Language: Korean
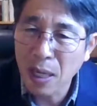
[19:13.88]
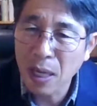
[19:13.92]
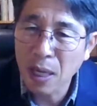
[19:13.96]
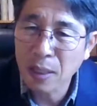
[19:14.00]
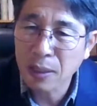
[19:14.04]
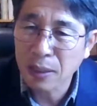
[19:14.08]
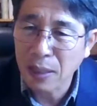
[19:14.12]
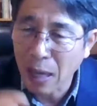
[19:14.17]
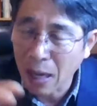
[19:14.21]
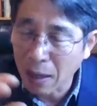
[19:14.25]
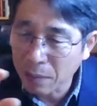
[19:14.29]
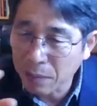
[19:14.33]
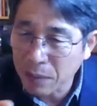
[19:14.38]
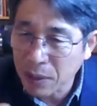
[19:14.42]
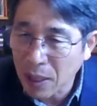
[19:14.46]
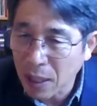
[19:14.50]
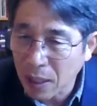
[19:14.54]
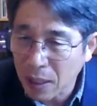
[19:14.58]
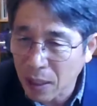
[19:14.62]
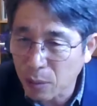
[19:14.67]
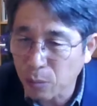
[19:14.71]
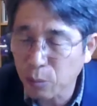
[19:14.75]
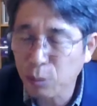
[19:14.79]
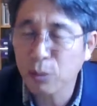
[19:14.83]
이 재앙,
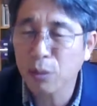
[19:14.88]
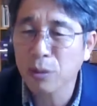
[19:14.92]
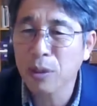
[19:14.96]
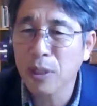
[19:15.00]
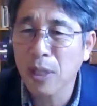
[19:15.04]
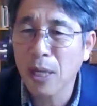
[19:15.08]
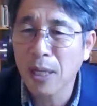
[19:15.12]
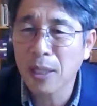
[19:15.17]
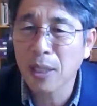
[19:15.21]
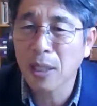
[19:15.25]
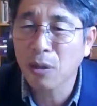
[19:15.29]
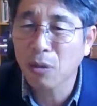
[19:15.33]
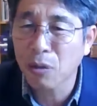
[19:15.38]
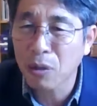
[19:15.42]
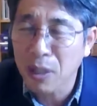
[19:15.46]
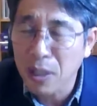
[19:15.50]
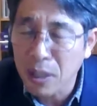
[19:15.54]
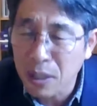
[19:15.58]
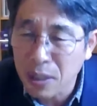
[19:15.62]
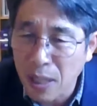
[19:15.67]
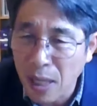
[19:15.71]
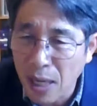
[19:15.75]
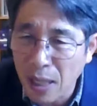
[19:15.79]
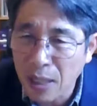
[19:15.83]
다음 재앙이 무슨
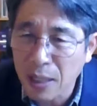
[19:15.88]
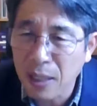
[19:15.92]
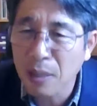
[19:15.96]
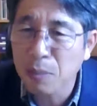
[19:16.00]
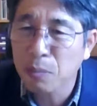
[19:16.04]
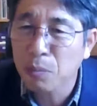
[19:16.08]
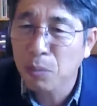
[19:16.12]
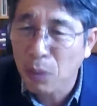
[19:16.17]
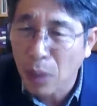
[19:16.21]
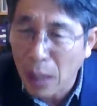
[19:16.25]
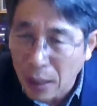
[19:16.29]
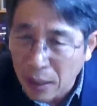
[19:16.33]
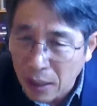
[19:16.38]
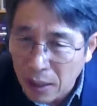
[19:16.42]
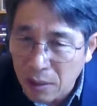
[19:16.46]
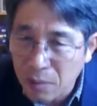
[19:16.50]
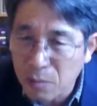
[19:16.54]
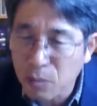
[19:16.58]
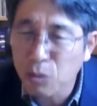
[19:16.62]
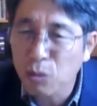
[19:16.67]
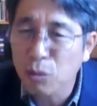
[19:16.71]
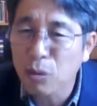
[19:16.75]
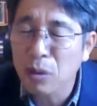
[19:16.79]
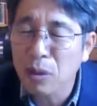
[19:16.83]
재앙이고 이 재앙이 뭐
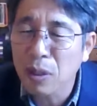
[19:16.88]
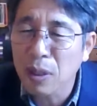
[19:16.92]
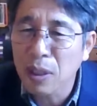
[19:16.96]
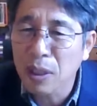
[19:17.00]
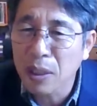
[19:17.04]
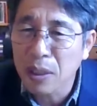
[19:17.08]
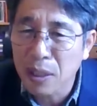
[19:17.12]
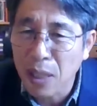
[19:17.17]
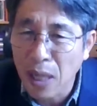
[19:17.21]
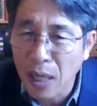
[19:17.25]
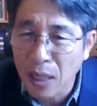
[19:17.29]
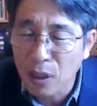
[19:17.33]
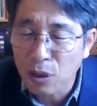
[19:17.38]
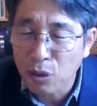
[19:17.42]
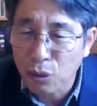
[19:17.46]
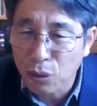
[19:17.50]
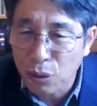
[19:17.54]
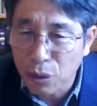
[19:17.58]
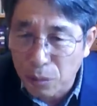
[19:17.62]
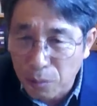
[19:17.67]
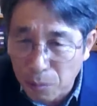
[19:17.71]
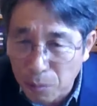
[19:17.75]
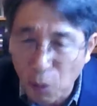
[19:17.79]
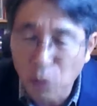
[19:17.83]
하나님이 주신 이
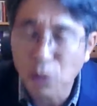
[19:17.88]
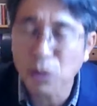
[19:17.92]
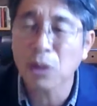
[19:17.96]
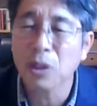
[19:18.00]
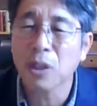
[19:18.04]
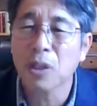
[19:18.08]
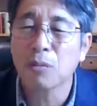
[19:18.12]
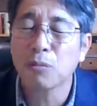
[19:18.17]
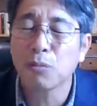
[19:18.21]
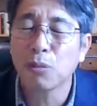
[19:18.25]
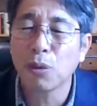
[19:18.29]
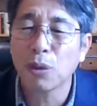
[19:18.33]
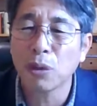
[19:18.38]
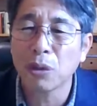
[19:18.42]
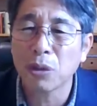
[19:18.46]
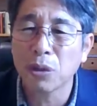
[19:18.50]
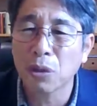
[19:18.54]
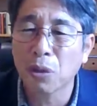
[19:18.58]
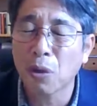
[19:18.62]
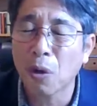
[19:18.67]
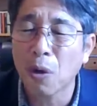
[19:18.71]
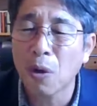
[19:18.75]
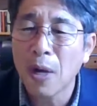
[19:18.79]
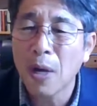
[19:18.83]
재앙을 주신 목적이
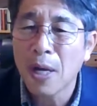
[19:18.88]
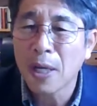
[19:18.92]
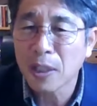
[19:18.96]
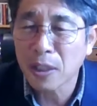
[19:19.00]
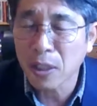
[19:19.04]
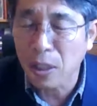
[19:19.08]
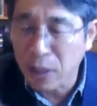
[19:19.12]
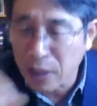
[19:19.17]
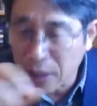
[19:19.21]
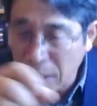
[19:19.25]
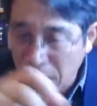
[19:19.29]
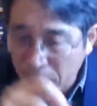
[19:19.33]
무엇이고